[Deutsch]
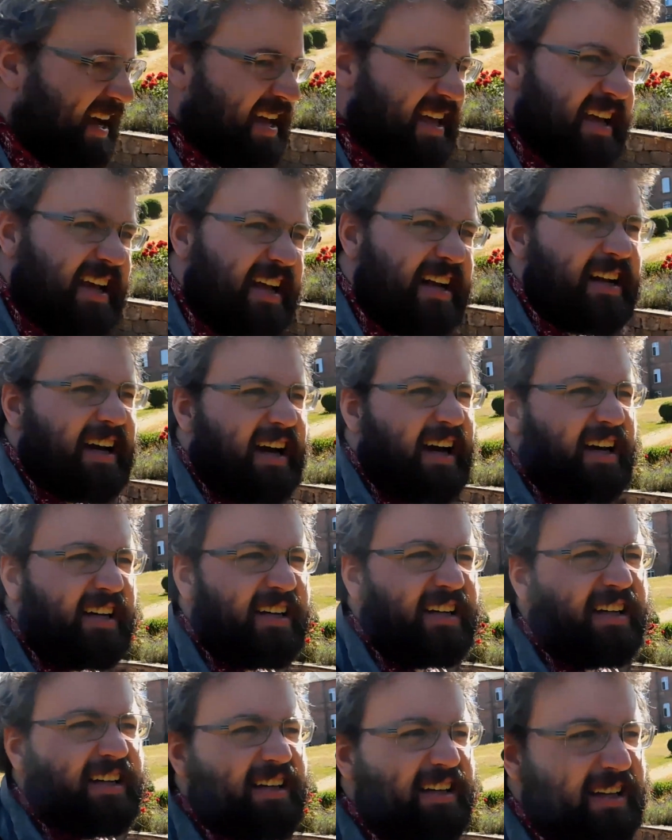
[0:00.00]

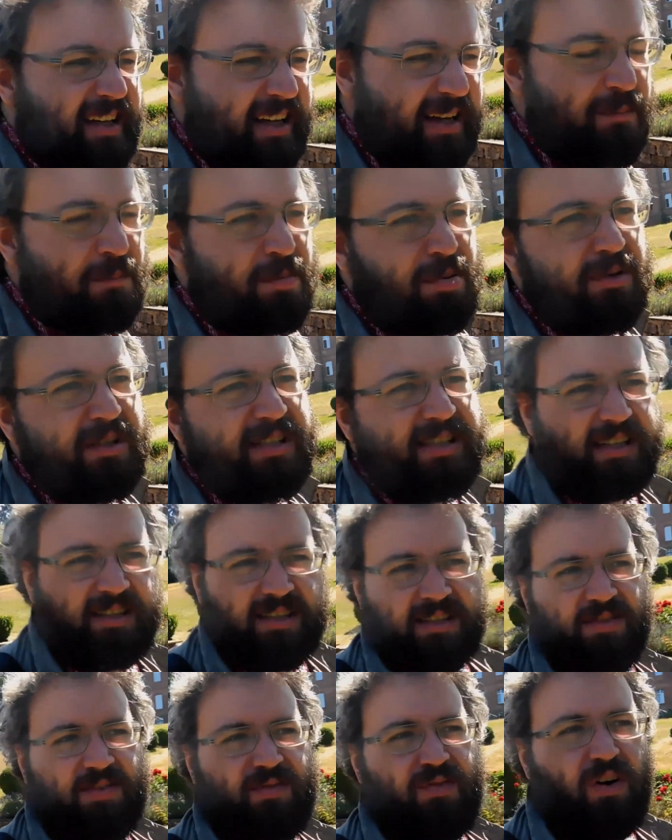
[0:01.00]
eigenartige,
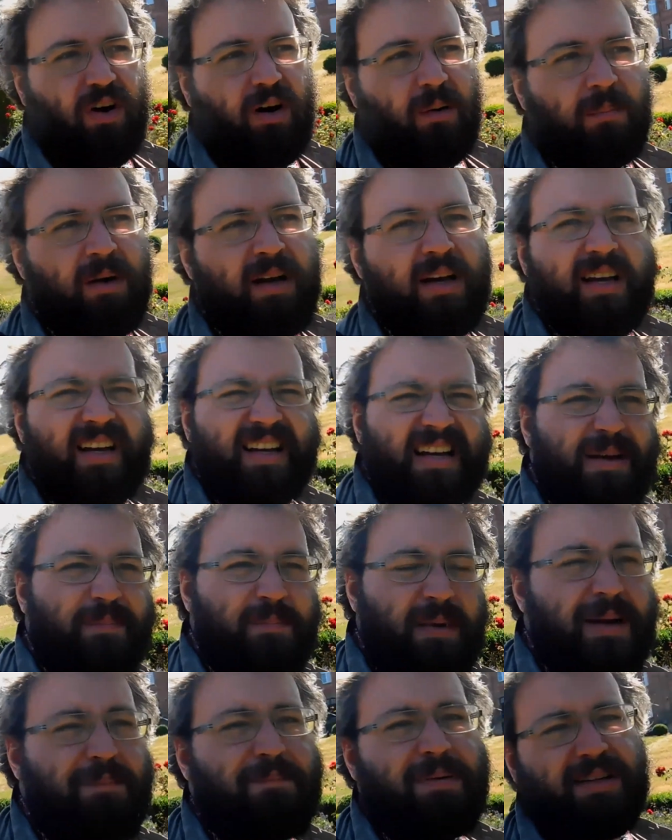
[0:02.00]
imposante Form, die
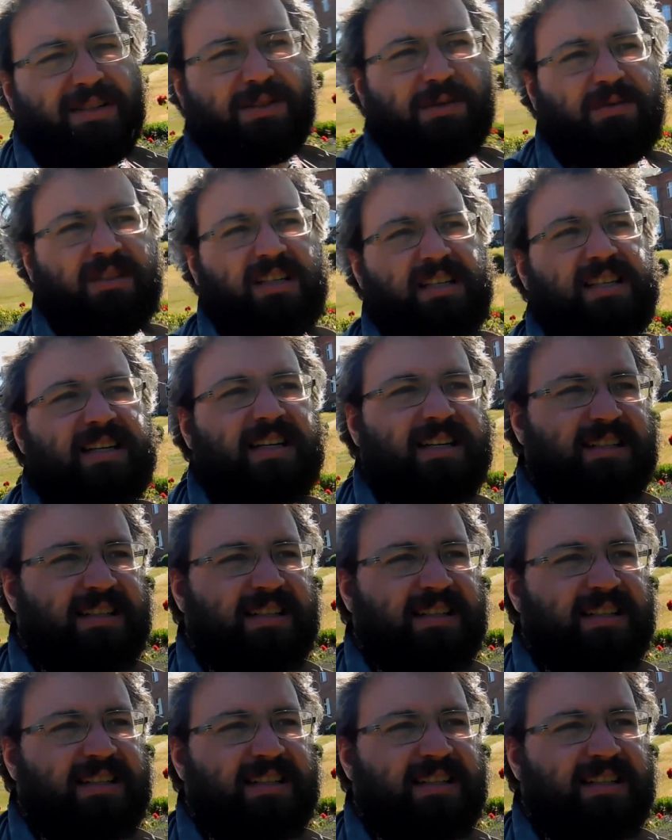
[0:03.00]
mir persönlich